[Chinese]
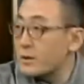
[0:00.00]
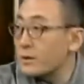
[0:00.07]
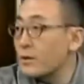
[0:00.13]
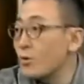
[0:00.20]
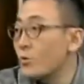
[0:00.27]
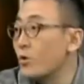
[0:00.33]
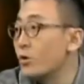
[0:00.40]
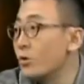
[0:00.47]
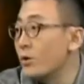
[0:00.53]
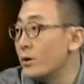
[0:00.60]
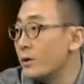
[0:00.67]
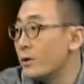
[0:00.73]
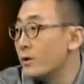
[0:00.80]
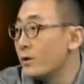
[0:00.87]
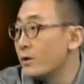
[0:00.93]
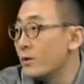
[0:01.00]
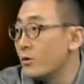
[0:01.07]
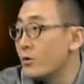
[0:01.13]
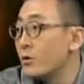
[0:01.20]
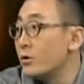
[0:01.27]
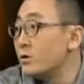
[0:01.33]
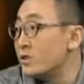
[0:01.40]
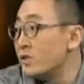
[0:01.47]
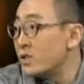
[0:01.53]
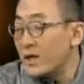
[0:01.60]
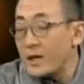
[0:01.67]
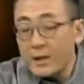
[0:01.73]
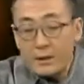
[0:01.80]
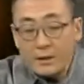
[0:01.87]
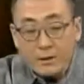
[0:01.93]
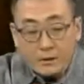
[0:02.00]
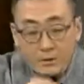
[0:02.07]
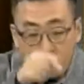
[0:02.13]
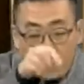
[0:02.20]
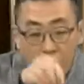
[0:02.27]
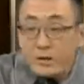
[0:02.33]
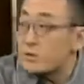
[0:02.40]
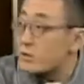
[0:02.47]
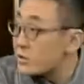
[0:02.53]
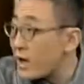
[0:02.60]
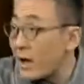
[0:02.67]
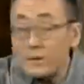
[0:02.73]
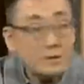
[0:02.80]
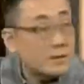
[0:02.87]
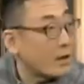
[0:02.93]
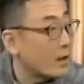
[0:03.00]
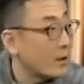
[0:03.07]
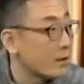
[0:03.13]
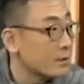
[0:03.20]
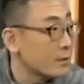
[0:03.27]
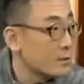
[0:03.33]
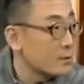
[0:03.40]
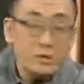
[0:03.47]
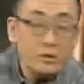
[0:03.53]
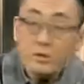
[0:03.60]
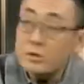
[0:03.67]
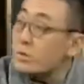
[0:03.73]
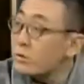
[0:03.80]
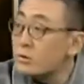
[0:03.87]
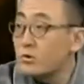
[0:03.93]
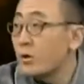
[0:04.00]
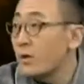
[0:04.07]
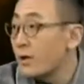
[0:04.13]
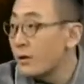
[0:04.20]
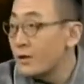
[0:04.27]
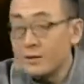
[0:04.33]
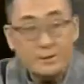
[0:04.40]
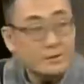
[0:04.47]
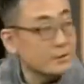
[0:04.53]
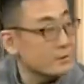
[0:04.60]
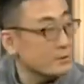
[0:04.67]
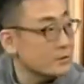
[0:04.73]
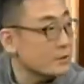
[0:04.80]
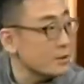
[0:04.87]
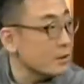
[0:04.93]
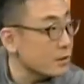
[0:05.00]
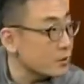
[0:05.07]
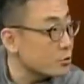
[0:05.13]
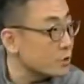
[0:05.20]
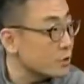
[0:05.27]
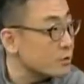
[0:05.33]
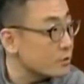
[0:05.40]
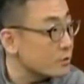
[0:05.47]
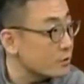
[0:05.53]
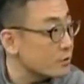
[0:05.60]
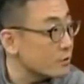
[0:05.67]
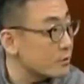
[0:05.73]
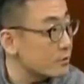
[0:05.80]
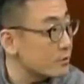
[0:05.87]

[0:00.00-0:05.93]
在那儿过滤，过滤几天全是渣子。嗯，说你能说这儿水质？是，